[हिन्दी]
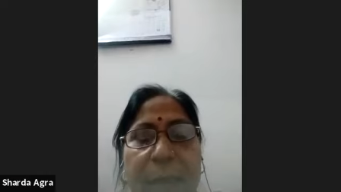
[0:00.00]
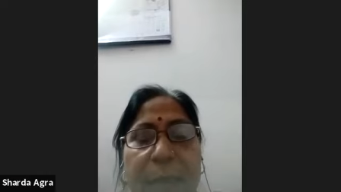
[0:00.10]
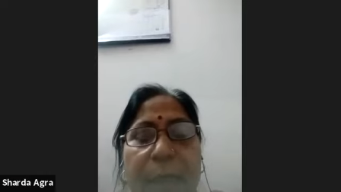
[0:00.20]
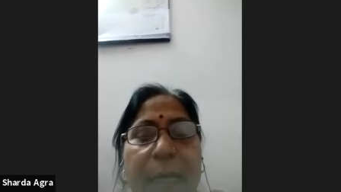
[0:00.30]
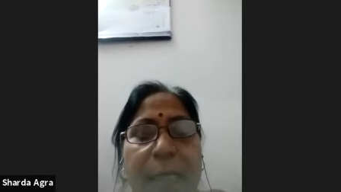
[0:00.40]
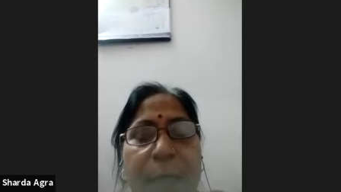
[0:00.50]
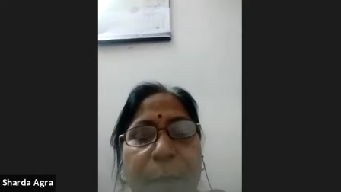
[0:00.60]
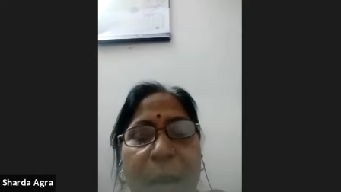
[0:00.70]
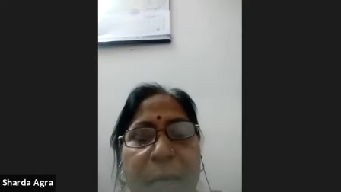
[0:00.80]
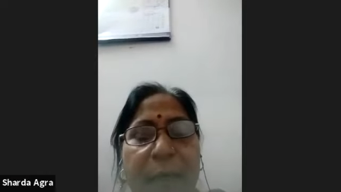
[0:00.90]
घर से
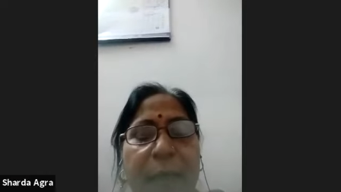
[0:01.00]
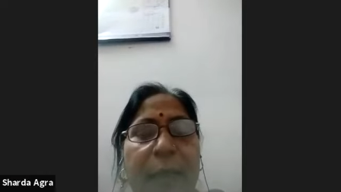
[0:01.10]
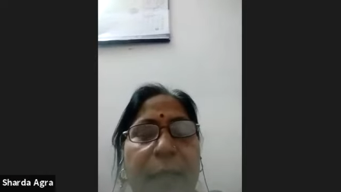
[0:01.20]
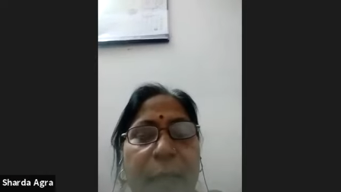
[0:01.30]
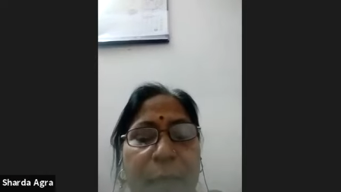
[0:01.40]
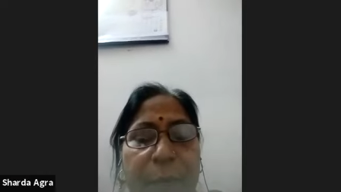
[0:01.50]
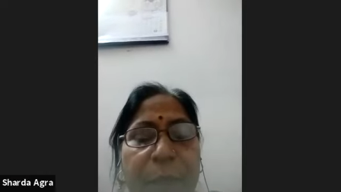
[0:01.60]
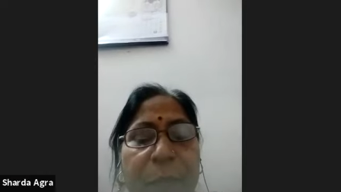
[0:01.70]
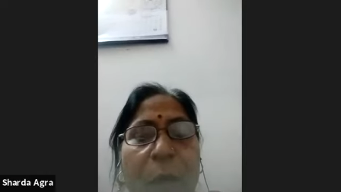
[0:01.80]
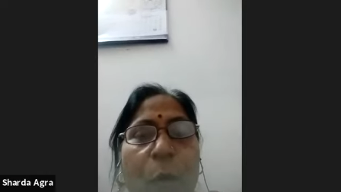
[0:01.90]
बाहर निकलते हैं
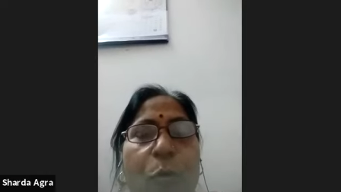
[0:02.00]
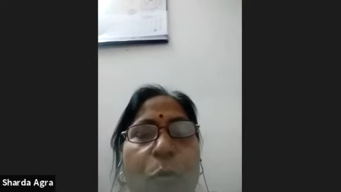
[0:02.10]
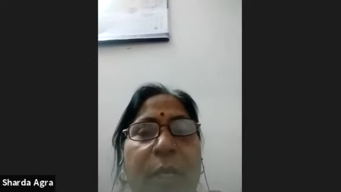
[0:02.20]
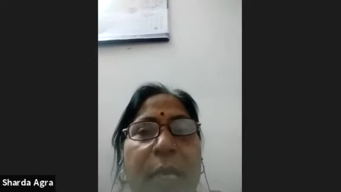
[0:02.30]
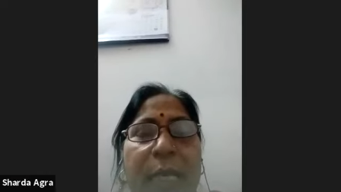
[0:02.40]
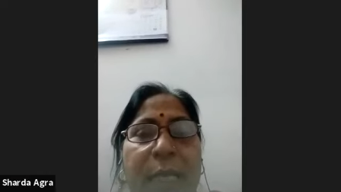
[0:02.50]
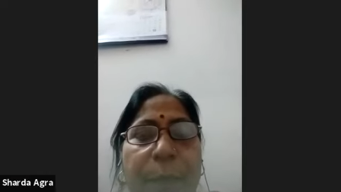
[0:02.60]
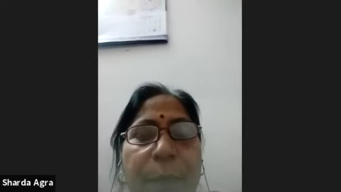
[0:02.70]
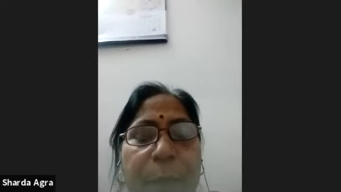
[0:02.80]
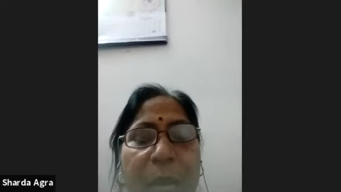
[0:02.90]
उसके लिए
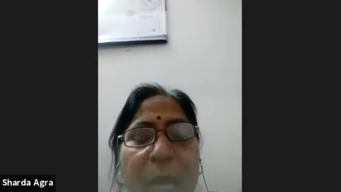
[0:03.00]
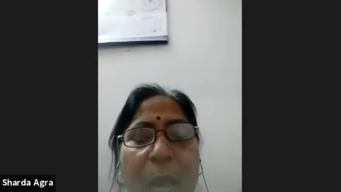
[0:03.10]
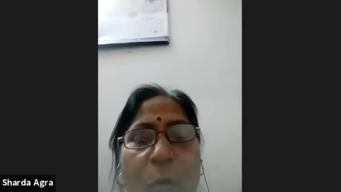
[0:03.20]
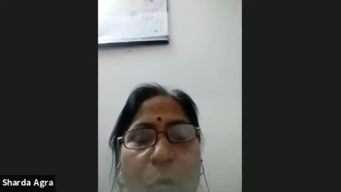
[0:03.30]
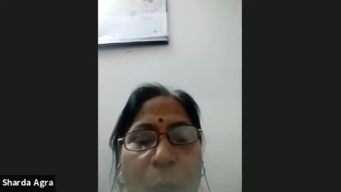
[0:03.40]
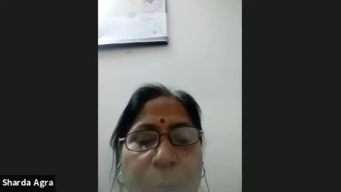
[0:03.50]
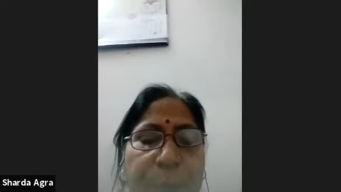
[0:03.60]
जब महिला को आप